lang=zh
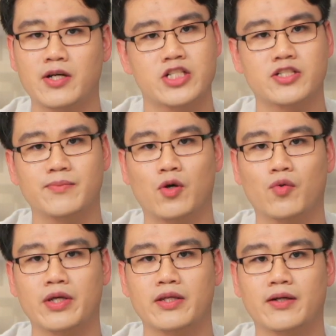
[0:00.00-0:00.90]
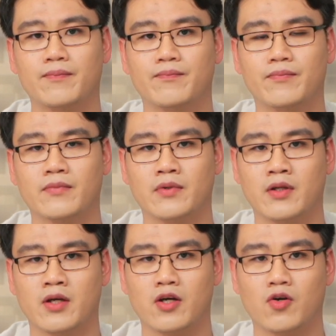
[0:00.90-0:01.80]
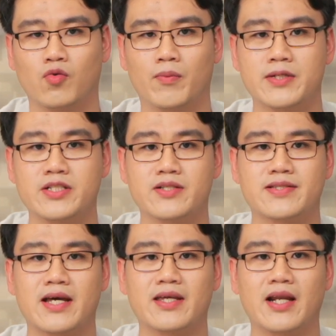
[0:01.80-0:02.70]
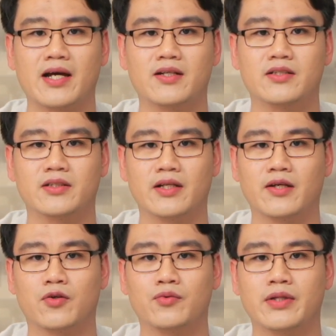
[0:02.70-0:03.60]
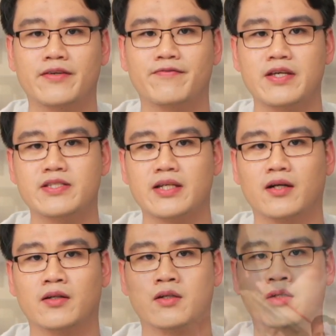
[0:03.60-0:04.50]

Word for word: 蒙是这么回忆的：“我们正在伊拉克的领空内飞翔。”